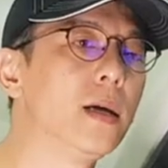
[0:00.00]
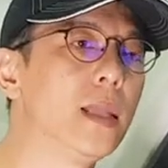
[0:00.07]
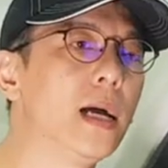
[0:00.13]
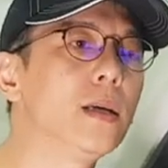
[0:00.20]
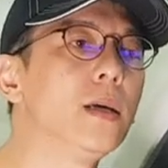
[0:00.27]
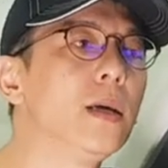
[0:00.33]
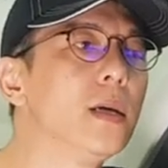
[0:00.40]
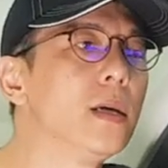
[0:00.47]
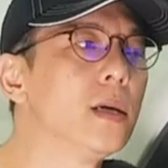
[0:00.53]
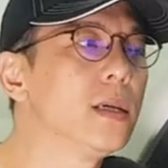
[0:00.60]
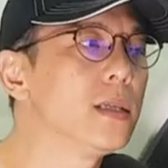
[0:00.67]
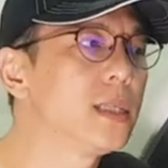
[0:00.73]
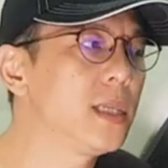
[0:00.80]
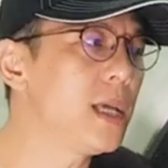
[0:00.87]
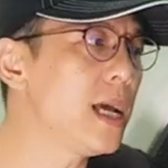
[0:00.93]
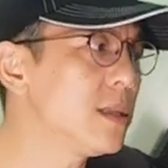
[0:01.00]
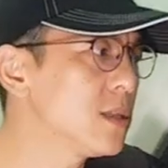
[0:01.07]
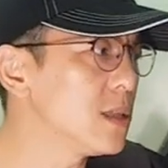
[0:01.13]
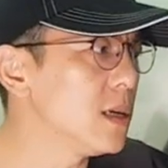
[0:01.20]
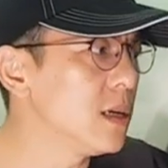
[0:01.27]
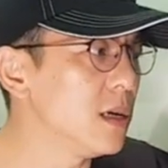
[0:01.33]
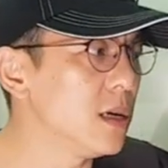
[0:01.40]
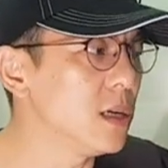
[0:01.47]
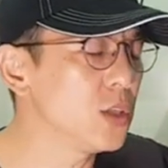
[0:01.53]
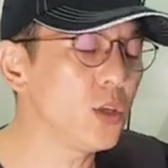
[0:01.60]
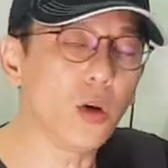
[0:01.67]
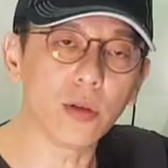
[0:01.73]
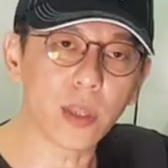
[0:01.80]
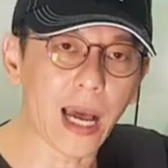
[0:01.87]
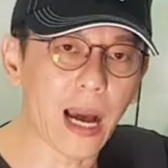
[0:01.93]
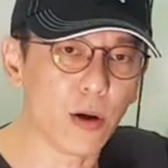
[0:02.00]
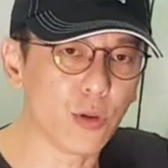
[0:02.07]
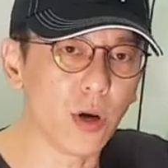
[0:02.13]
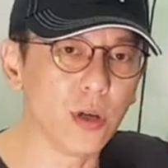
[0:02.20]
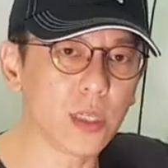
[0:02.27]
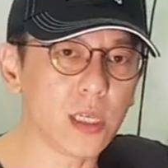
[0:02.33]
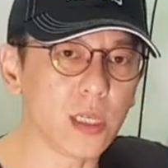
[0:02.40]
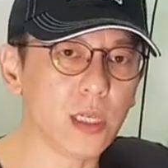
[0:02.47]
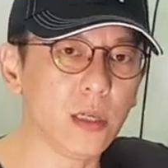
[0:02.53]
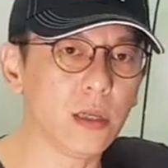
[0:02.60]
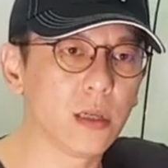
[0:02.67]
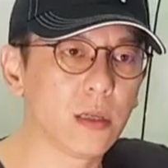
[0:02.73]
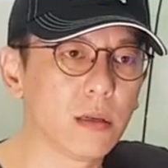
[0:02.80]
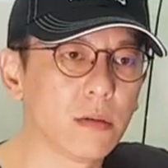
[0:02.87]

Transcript: 啊这样子用的好东西，